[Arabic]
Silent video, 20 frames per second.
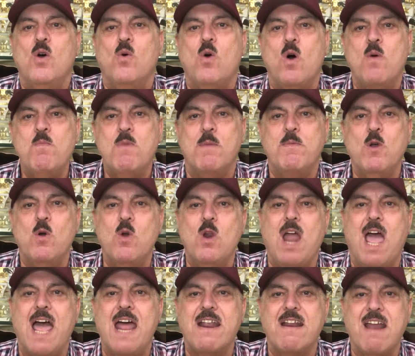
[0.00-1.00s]
وهم بيقول
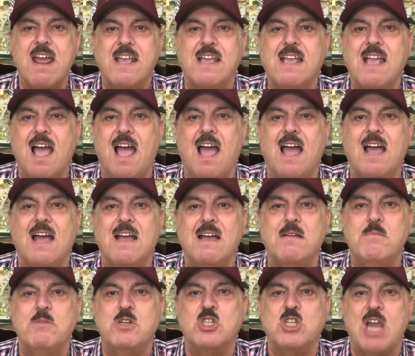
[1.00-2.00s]

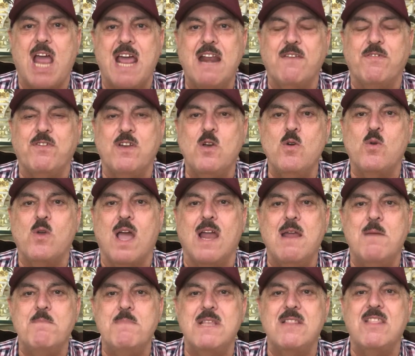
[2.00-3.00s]
هنرجع مش عارف ايه
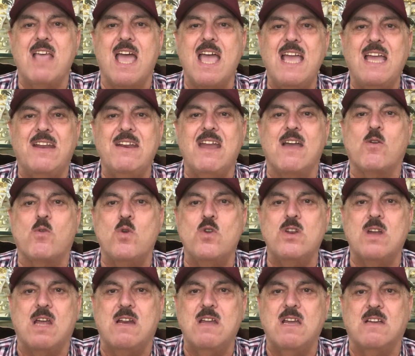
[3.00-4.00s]
والكلام من ده احنا
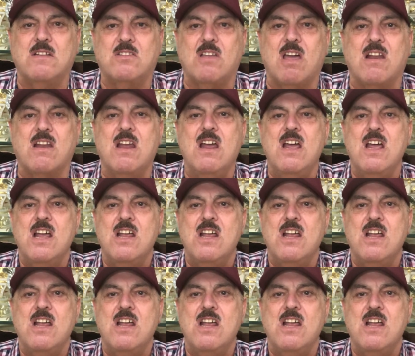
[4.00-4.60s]
كنا نقدر